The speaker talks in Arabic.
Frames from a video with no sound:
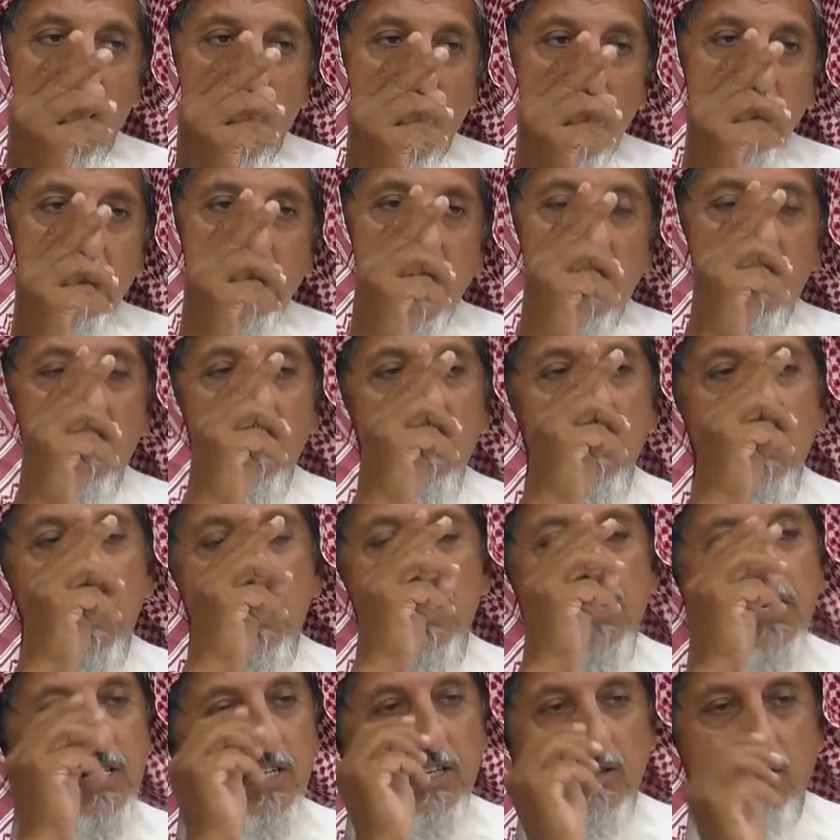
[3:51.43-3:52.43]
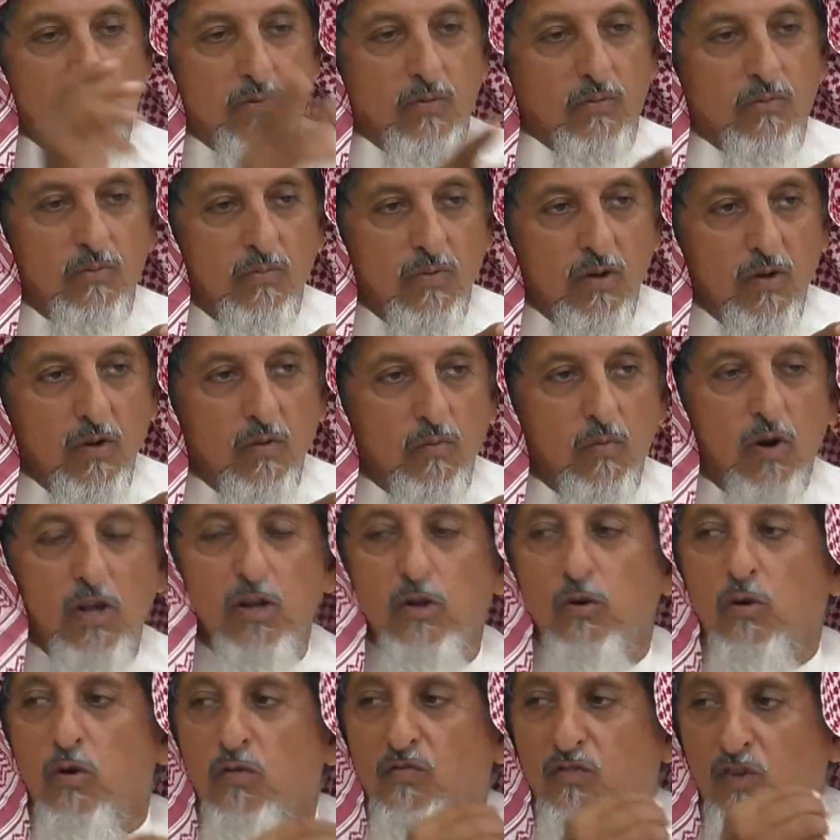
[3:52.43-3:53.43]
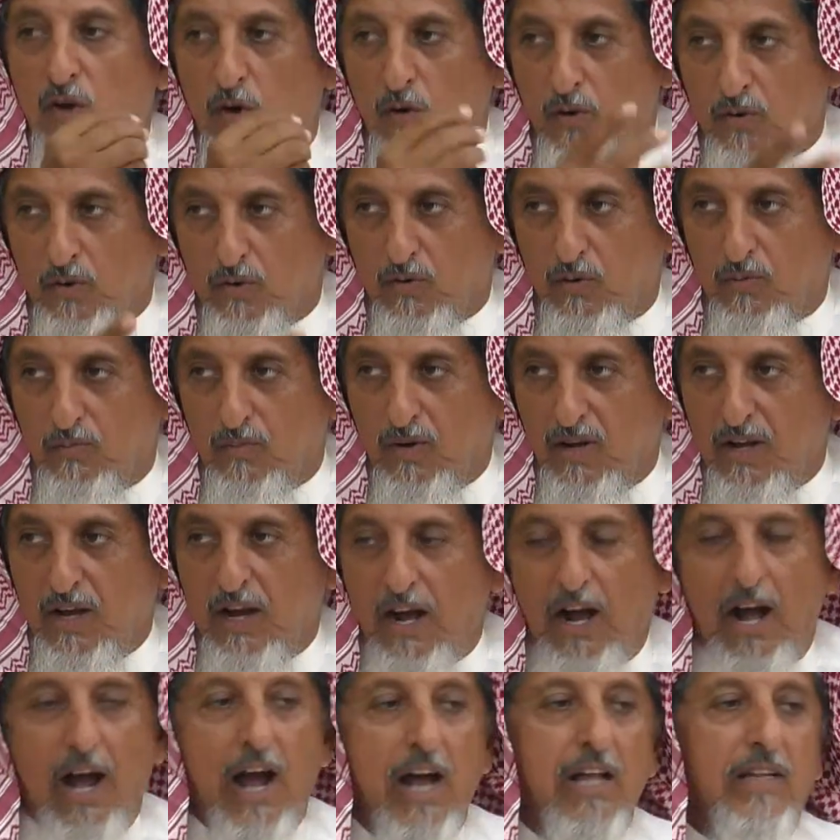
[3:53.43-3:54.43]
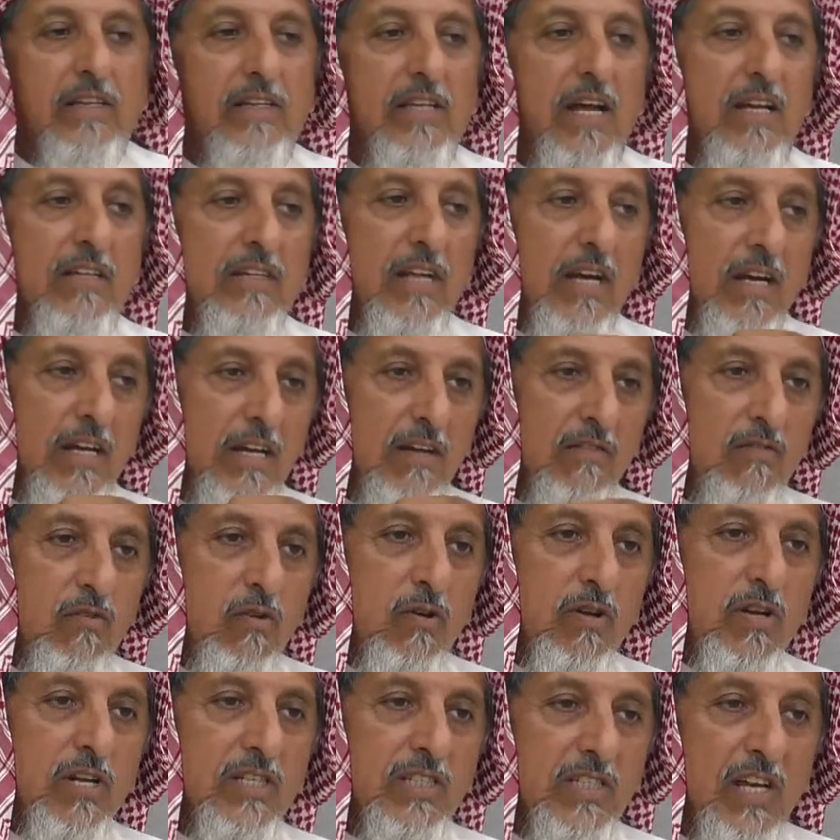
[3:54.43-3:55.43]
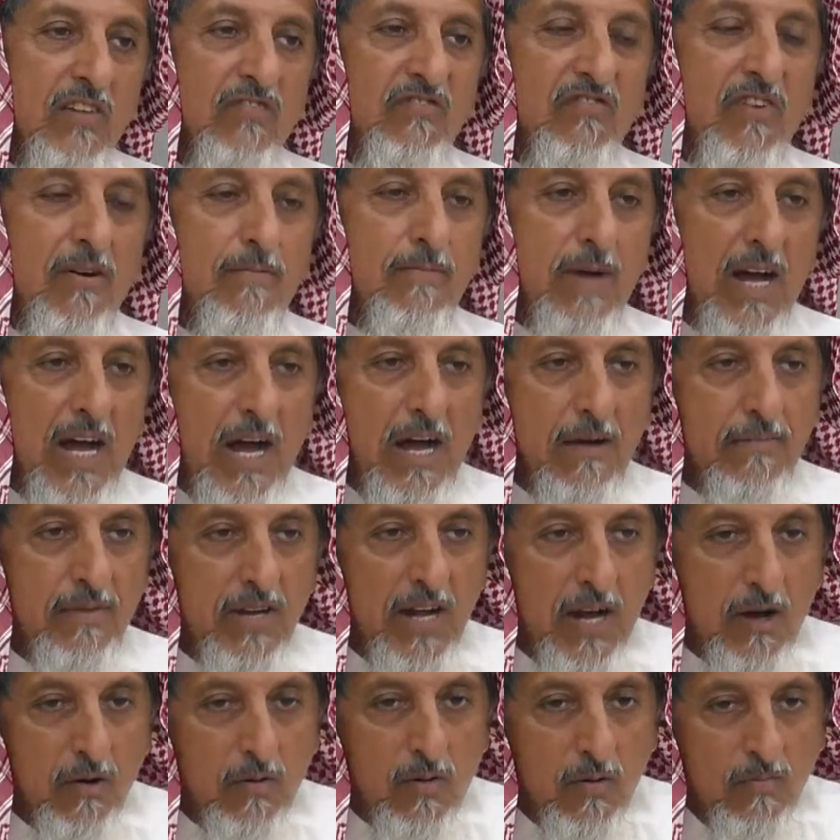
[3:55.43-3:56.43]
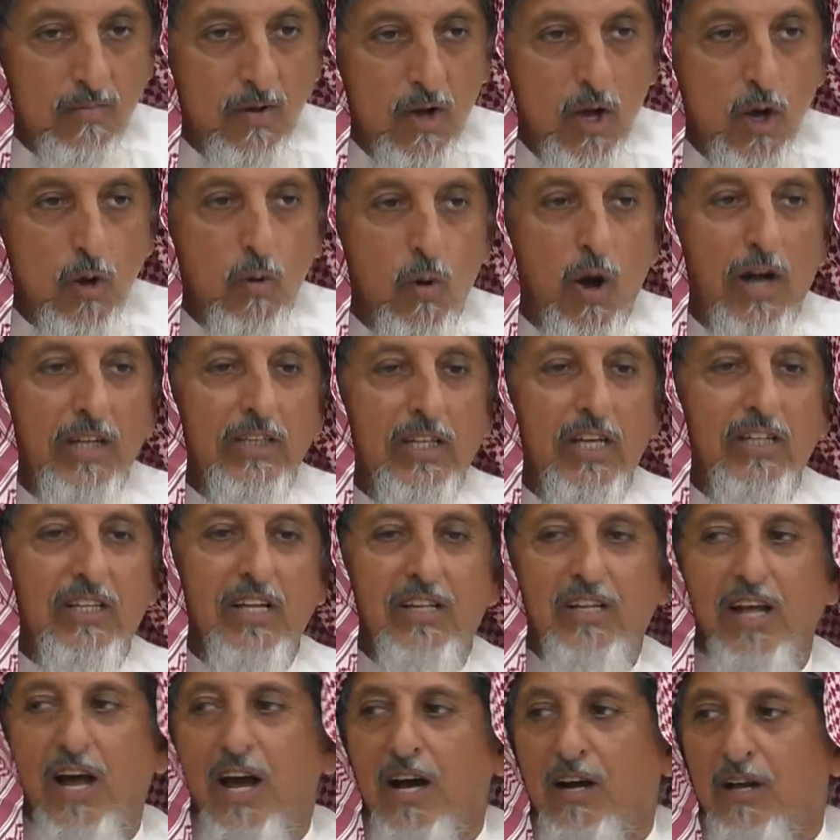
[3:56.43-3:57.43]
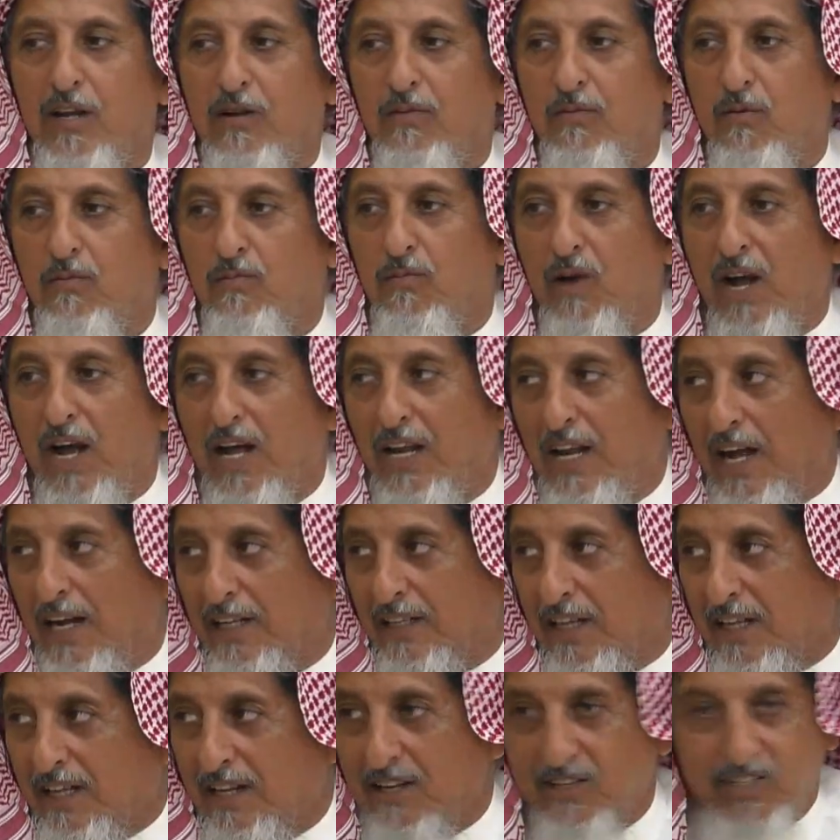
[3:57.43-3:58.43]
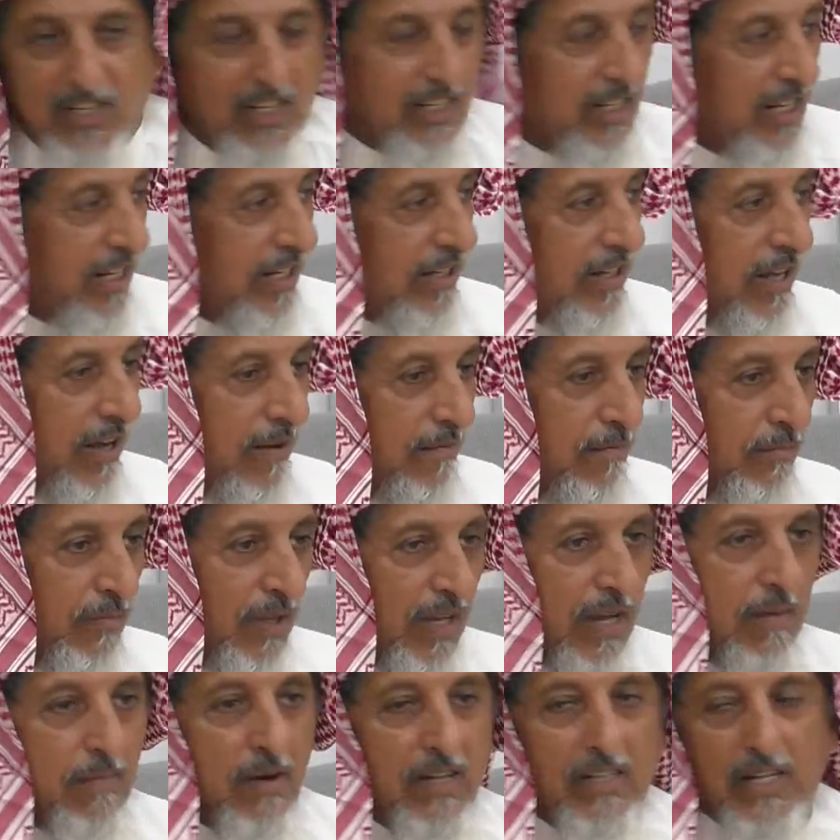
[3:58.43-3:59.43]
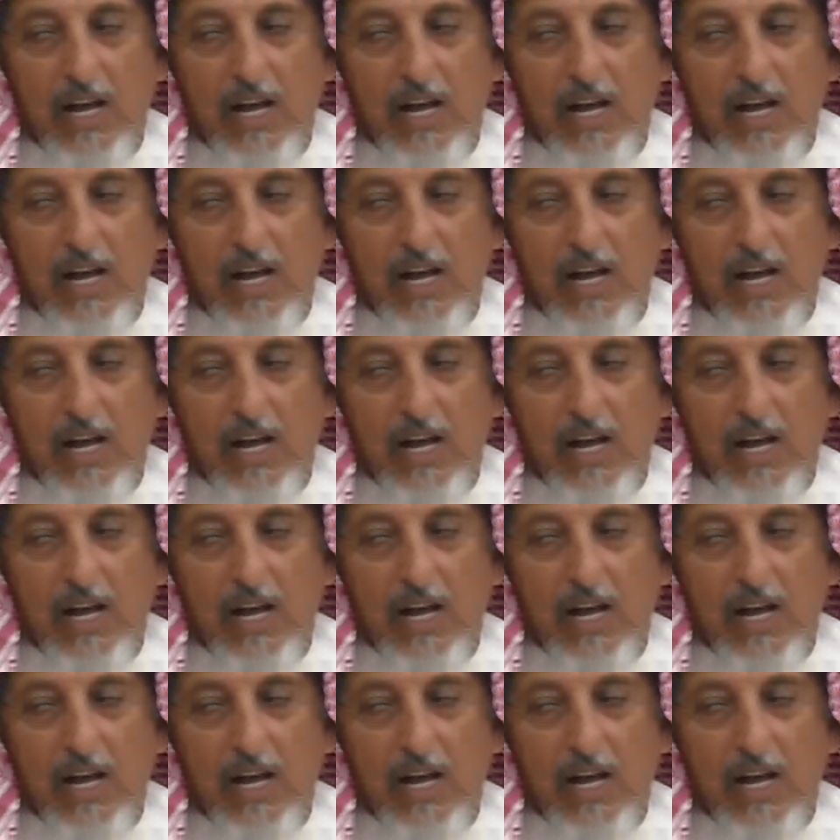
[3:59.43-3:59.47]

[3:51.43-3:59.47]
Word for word: أسأل الله أن يعينكم وأن يكون في عونكم حتى تقفون صفا مع أبنائكم وحتى تتأقلمون مع الحدث الجديد كما